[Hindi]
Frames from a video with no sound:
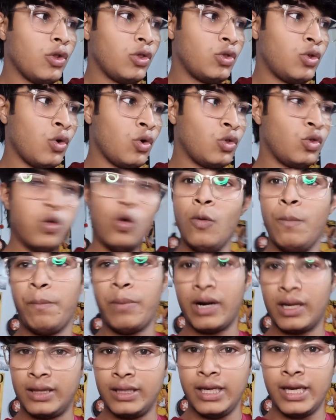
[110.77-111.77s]
तो धूप
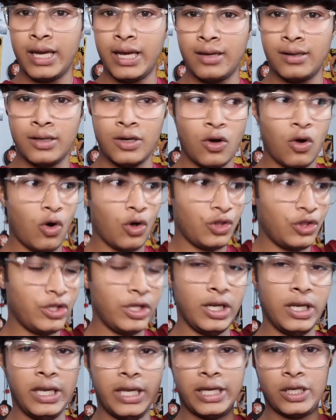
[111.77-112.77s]
पड़ती है और
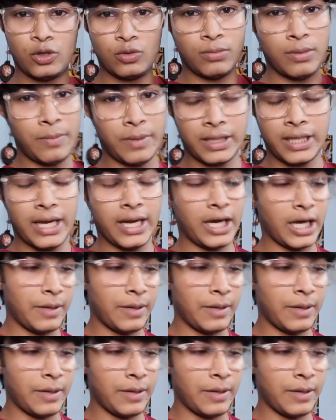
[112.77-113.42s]
दिल्ली की तुम्हें पता है